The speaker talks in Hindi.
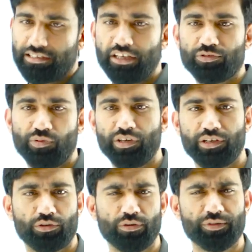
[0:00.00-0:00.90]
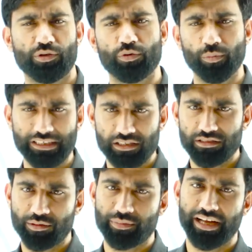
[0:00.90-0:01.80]
दसवीं यूनिट को हमने खूब अच्छे
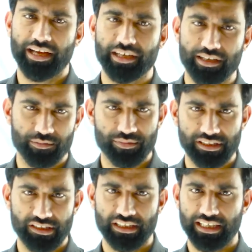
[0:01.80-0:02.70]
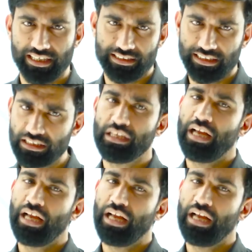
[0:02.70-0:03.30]
से पढ़ा है क्रमबद्ध तरीके से